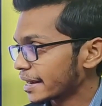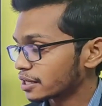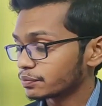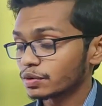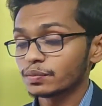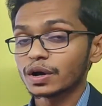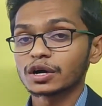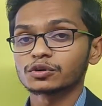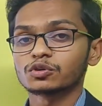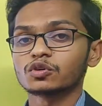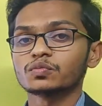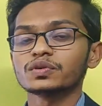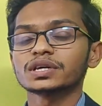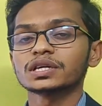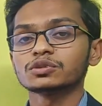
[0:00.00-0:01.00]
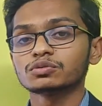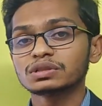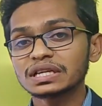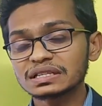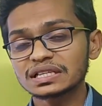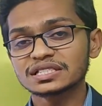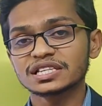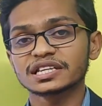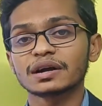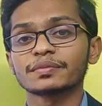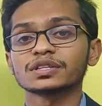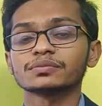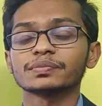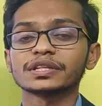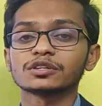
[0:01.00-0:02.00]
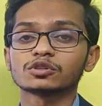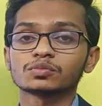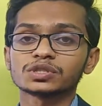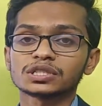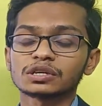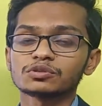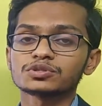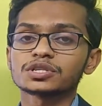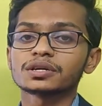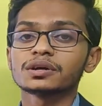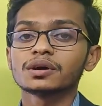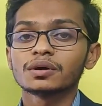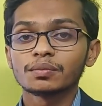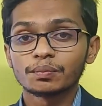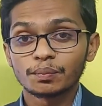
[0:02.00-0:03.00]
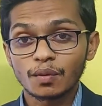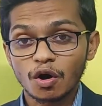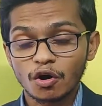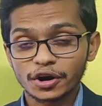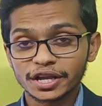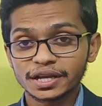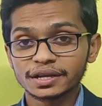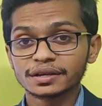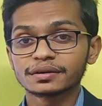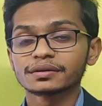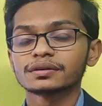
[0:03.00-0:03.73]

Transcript: এক ব্যবহার করব কিন্তু তিনটা জায়গায় আমাদের ব্যতিক্রম সেটা হচ্ছে মর্নিং